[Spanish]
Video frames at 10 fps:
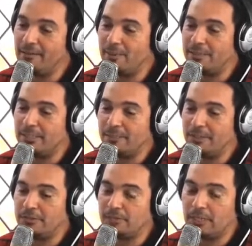vamos a tener
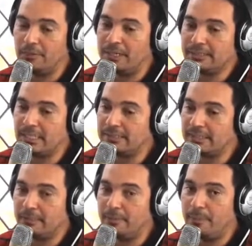precios que van a ser
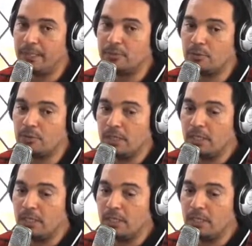accesibles para todos.